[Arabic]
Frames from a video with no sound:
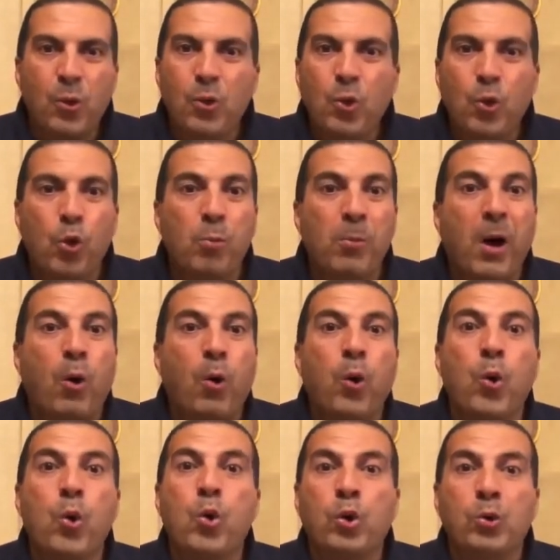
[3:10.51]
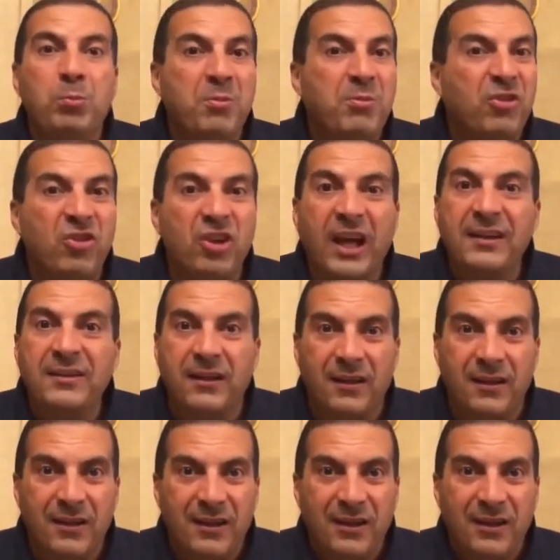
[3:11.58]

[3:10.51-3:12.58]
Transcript: كله مقهور بمشيئته